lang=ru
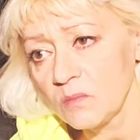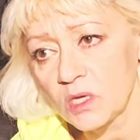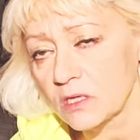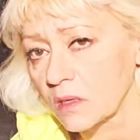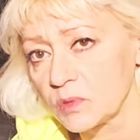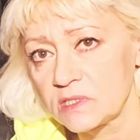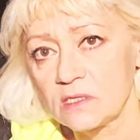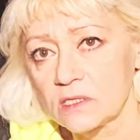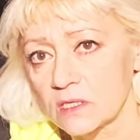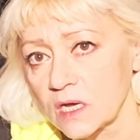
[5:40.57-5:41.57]
И мне так
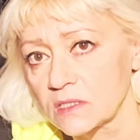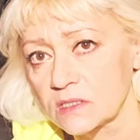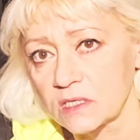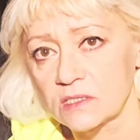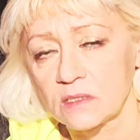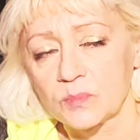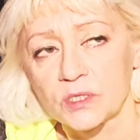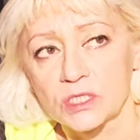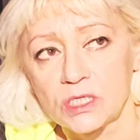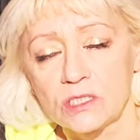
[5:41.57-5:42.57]
быстренько раз-раз там
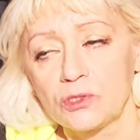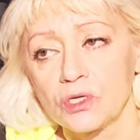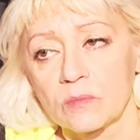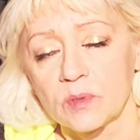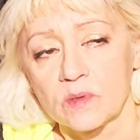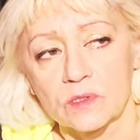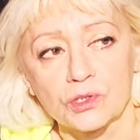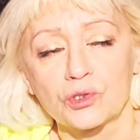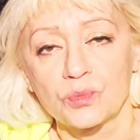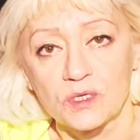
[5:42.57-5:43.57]
прошлись, но я
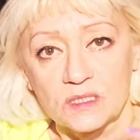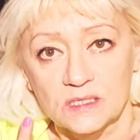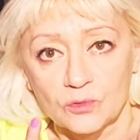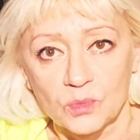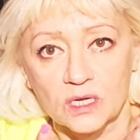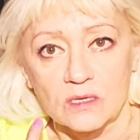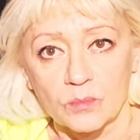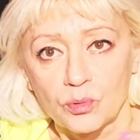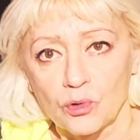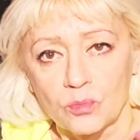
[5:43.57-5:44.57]
боялась, чтобы если у меня
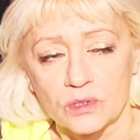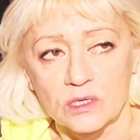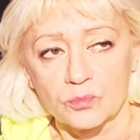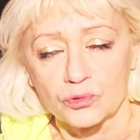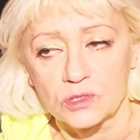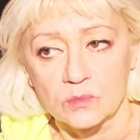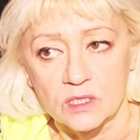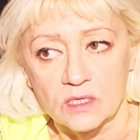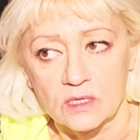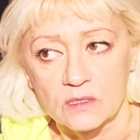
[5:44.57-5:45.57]
там пломбы, допустим,
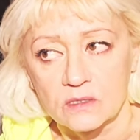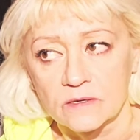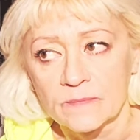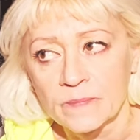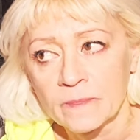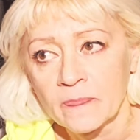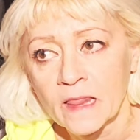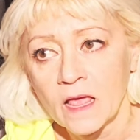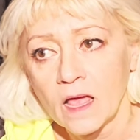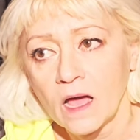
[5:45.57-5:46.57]
какие-то,
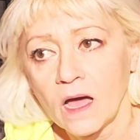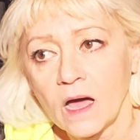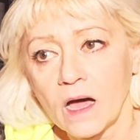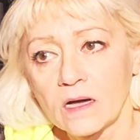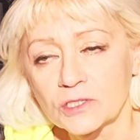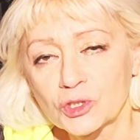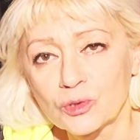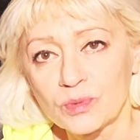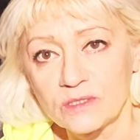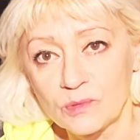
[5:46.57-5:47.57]
а,
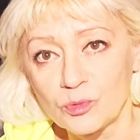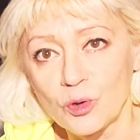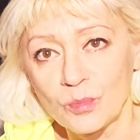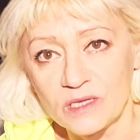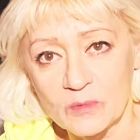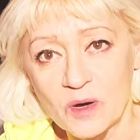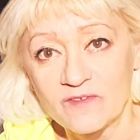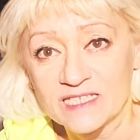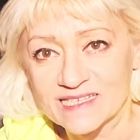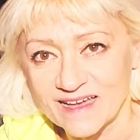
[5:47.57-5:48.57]
чтобы эти пломбы не
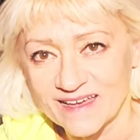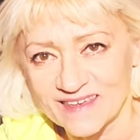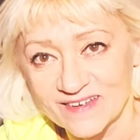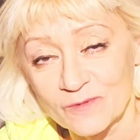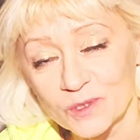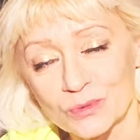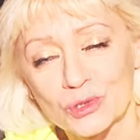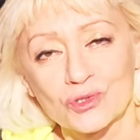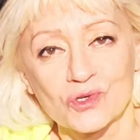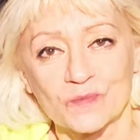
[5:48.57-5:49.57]
повыскакивали, потому
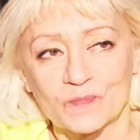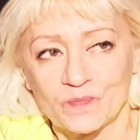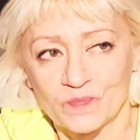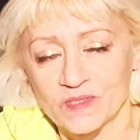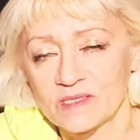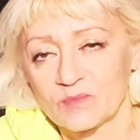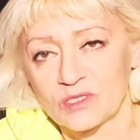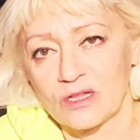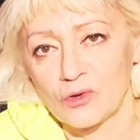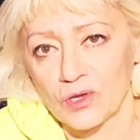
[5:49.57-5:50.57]
что
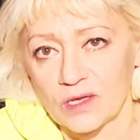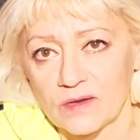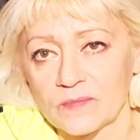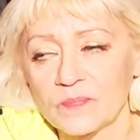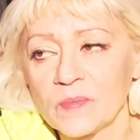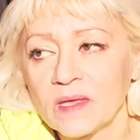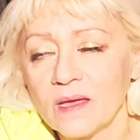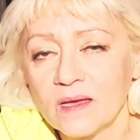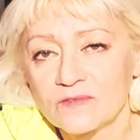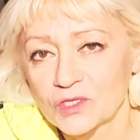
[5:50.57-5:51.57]
стоматология
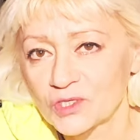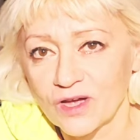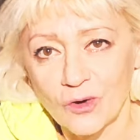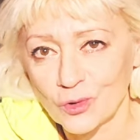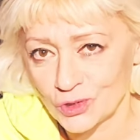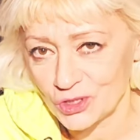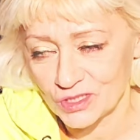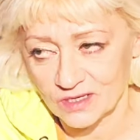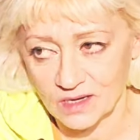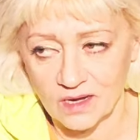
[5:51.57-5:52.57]
в США очень
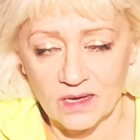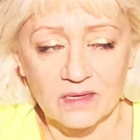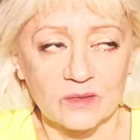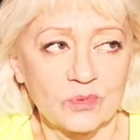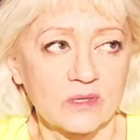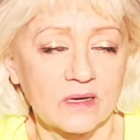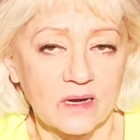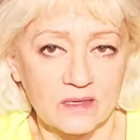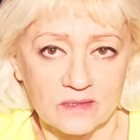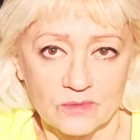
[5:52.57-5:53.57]
дорогая, я была
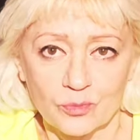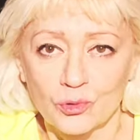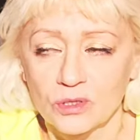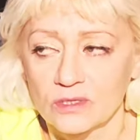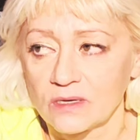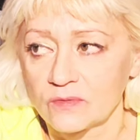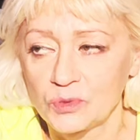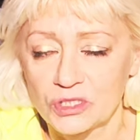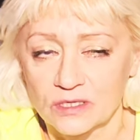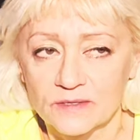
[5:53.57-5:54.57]
крайне напугана
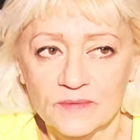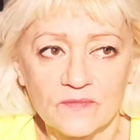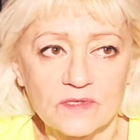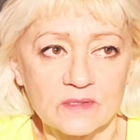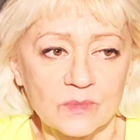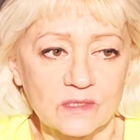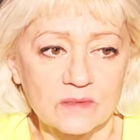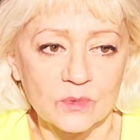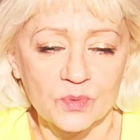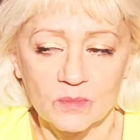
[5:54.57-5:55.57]
вообще всеми
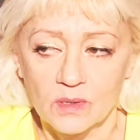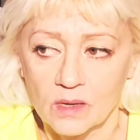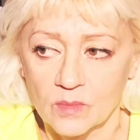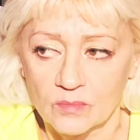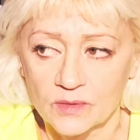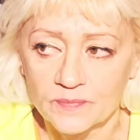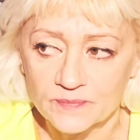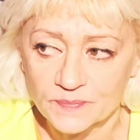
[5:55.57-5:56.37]
этими проблемами.